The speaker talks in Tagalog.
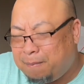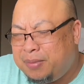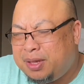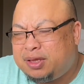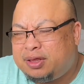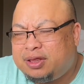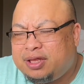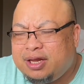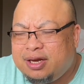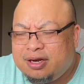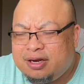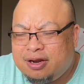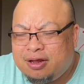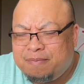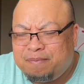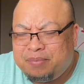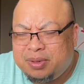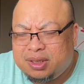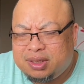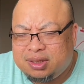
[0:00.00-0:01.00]
bitin na
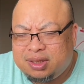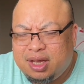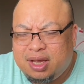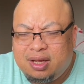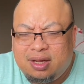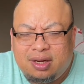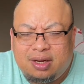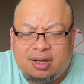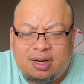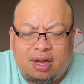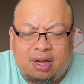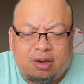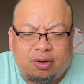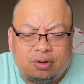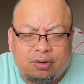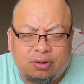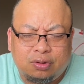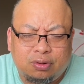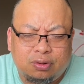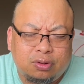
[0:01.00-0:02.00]
bitin
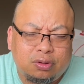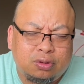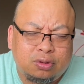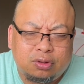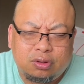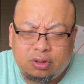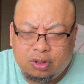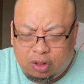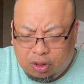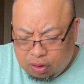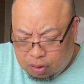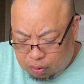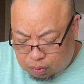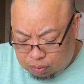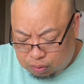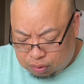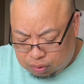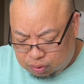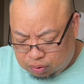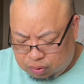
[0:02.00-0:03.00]
ako.
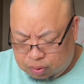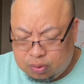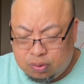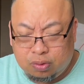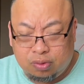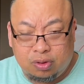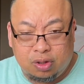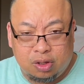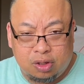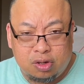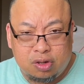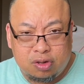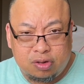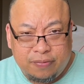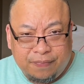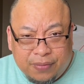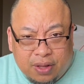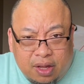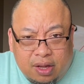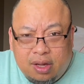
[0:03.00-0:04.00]
Oo,
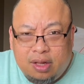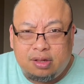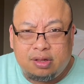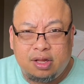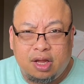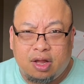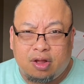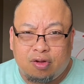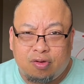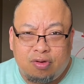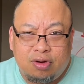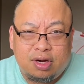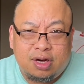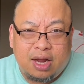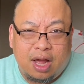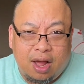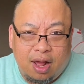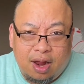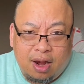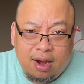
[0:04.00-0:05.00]
hindi ko
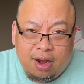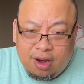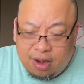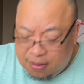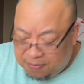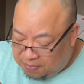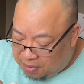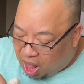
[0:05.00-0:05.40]
na alam.